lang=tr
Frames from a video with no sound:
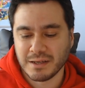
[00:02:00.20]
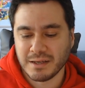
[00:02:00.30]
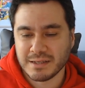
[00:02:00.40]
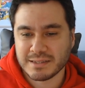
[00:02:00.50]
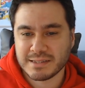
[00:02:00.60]

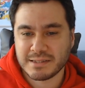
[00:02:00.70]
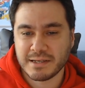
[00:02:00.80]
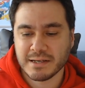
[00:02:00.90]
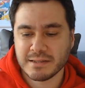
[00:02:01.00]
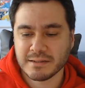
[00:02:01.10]
İşte
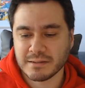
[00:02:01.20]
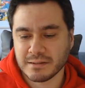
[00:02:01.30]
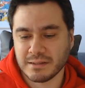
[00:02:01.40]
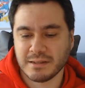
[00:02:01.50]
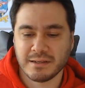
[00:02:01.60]

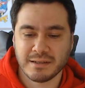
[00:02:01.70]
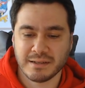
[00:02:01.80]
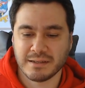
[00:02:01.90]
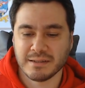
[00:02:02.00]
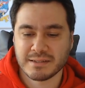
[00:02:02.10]

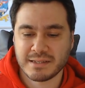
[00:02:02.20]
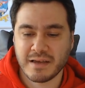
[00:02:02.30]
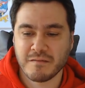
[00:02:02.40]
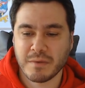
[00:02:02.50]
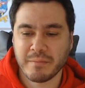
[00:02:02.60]
Seattle'ı
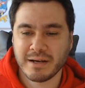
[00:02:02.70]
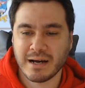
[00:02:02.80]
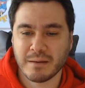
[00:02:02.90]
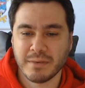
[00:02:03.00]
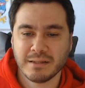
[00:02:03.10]
sevmeme
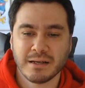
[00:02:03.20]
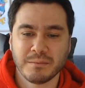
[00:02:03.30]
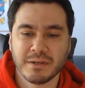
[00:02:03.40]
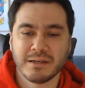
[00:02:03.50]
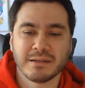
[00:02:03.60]
rağmen
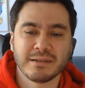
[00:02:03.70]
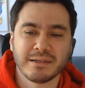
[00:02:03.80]
ama